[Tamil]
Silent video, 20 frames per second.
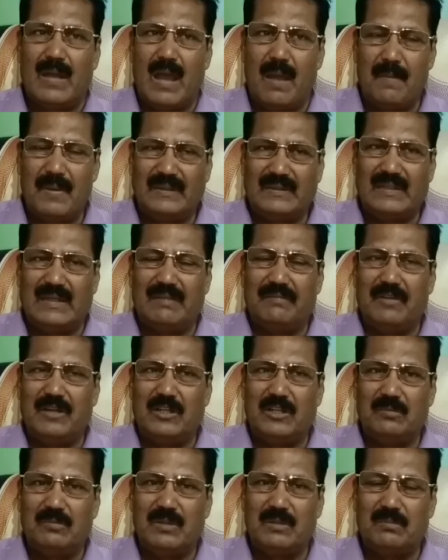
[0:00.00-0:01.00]
அமைத்திட
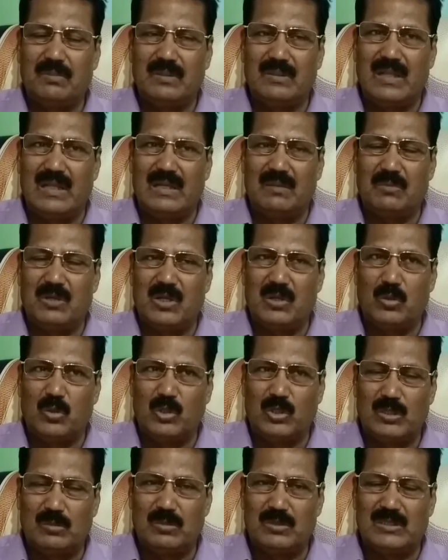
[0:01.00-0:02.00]
வேண்டும் என்பதுதான் நம்முடைய
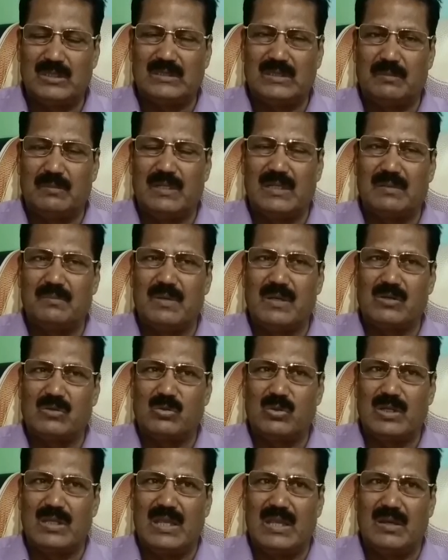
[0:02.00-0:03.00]
ஒட்டுமொத்த தமிழக
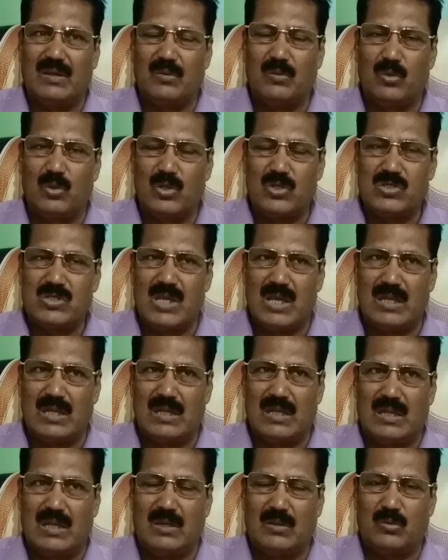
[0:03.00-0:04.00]
மக்களுடைய ஒரு சேர
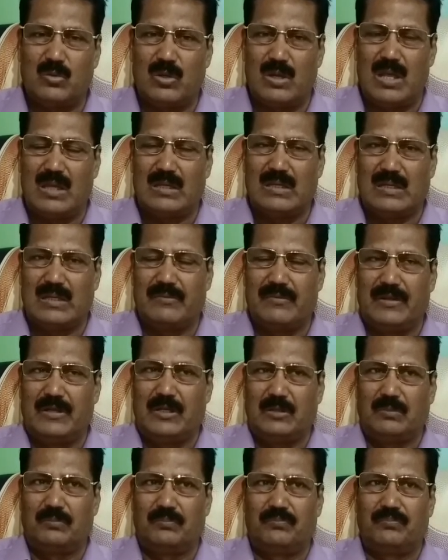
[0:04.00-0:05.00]
குரலாக இருக்க
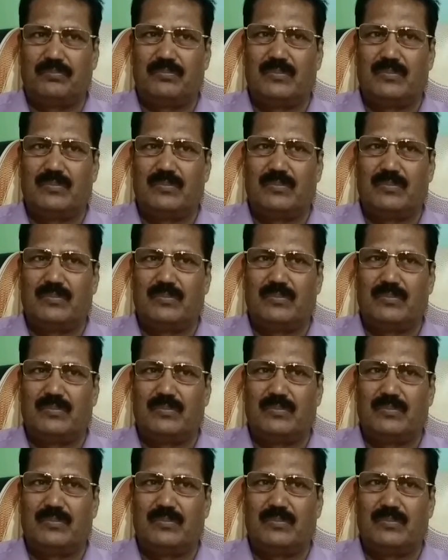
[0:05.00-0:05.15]
வேண்டும்